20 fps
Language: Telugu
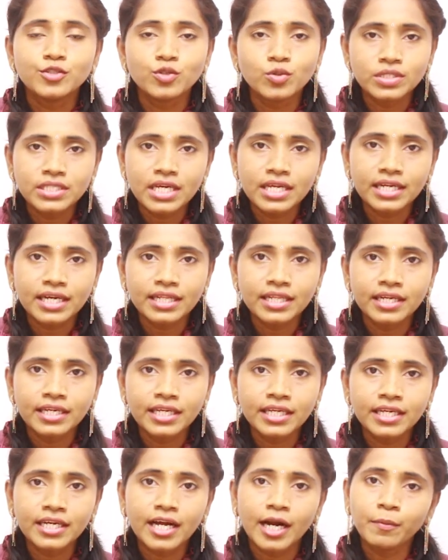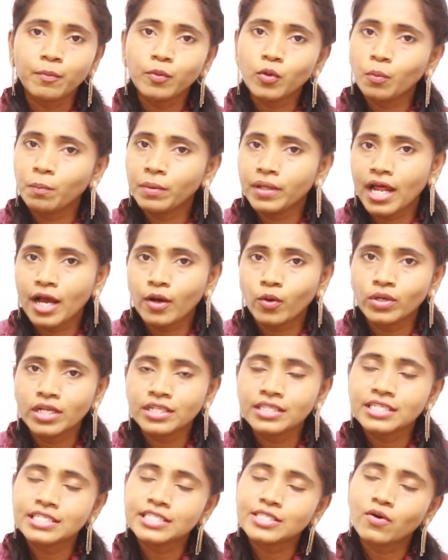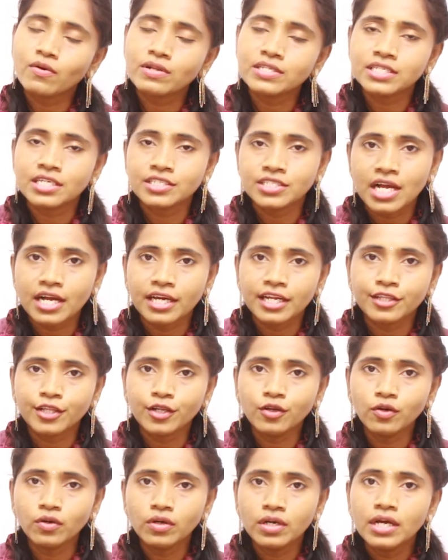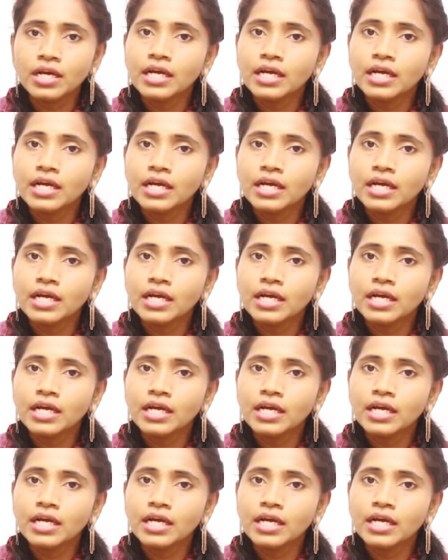చూసారు కదండి కడుపు నొప్పి రాకుండా తీసుకోవాల్సిన జాగ్రత్తలు